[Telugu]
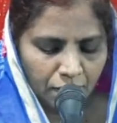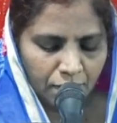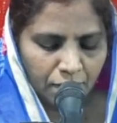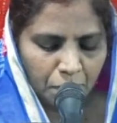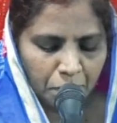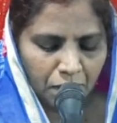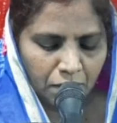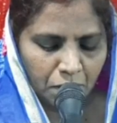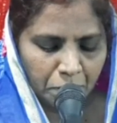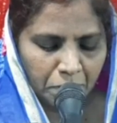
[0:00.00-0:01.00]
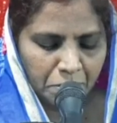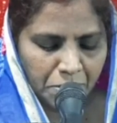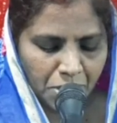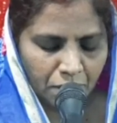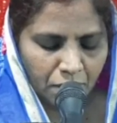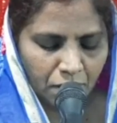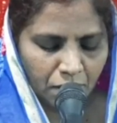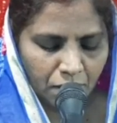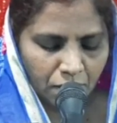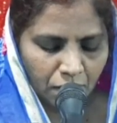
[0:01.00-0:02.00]
ఎంత మాత్రమునో
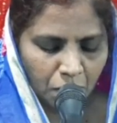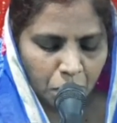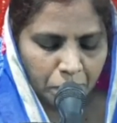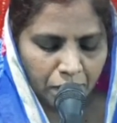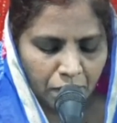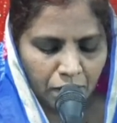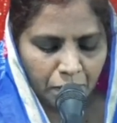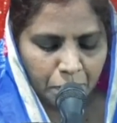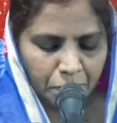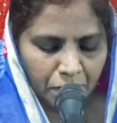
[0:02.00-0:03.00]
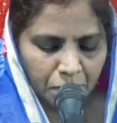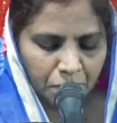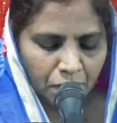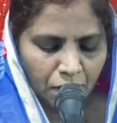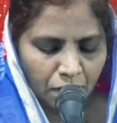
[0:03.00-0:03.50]
చక్కగా నిలవబడలేకుండెను